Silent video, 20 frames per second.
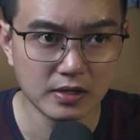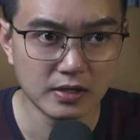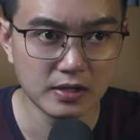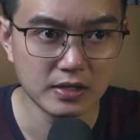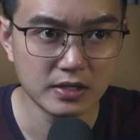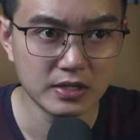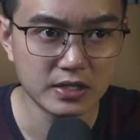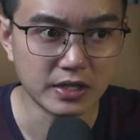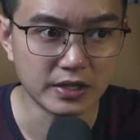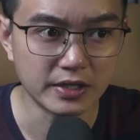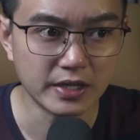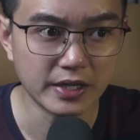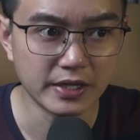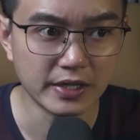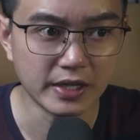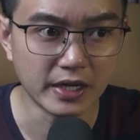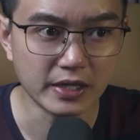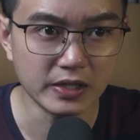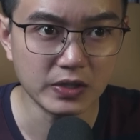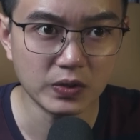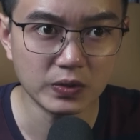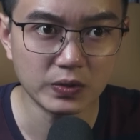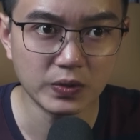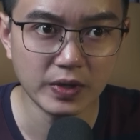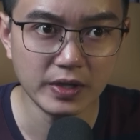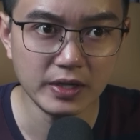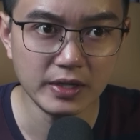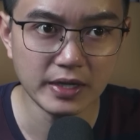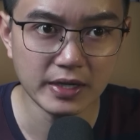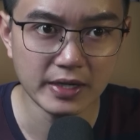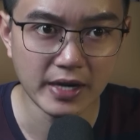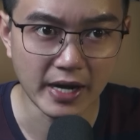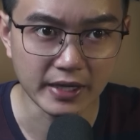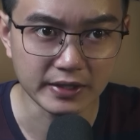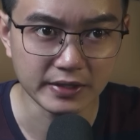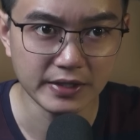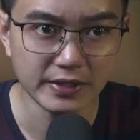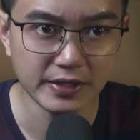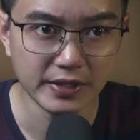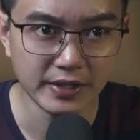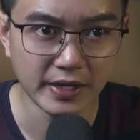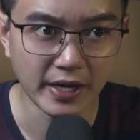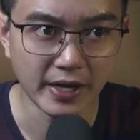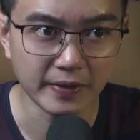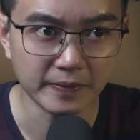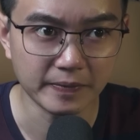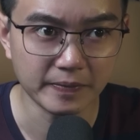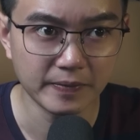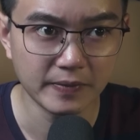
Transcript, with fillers: Sự kiên nhẫn của Thúy đã đạt tới giới hạn.